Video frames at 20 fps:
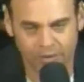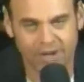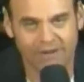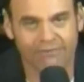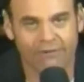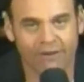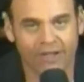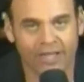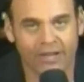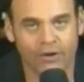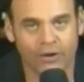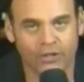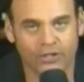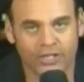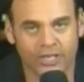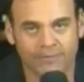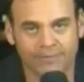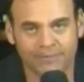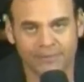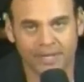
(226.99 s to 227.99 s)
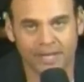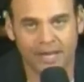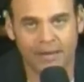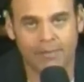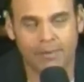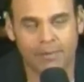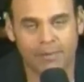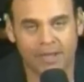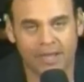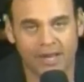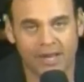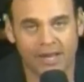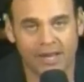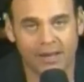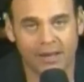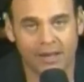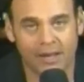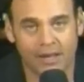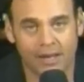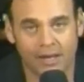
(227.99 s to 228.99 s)
Una fue Gusen, el,
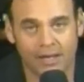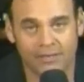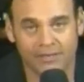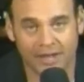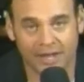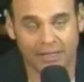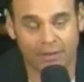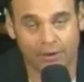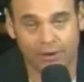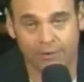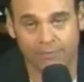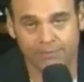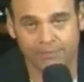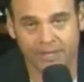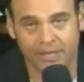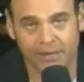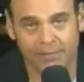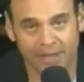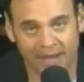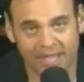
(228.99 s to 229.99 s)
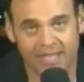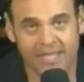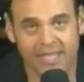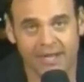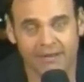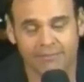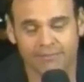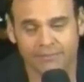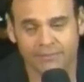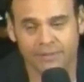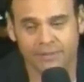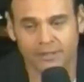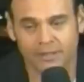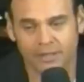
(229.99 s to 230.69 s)
el entrenador, el manager,